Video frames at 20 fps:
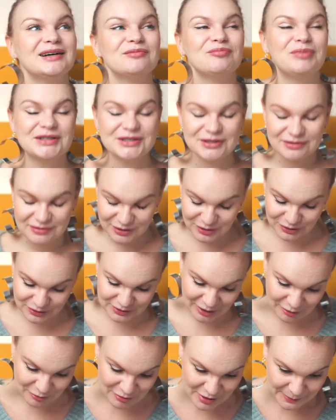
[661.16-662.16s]
będzie
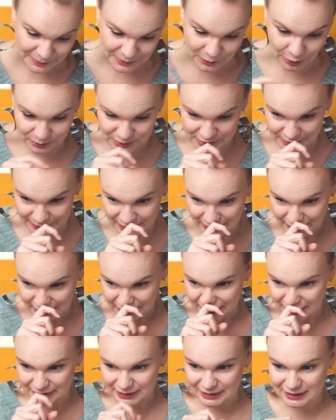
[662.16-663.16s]
wyglądał dobrze.
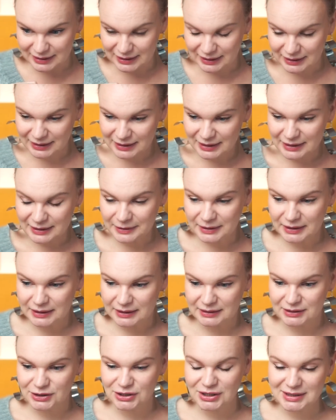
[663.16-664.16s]
I
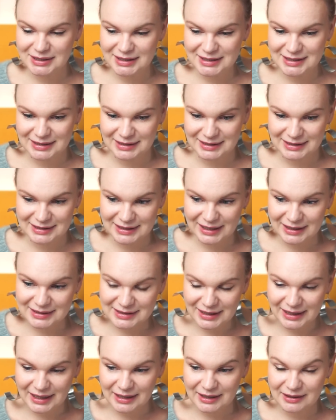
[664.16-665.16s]
trzecia
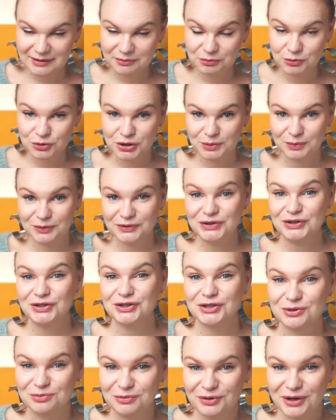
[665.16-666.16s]
stylizacja, muszę powiedzieć,
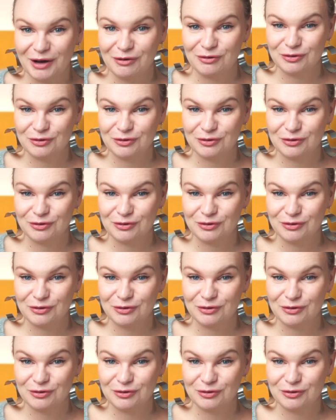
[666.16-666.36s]
powiedzieć, że moja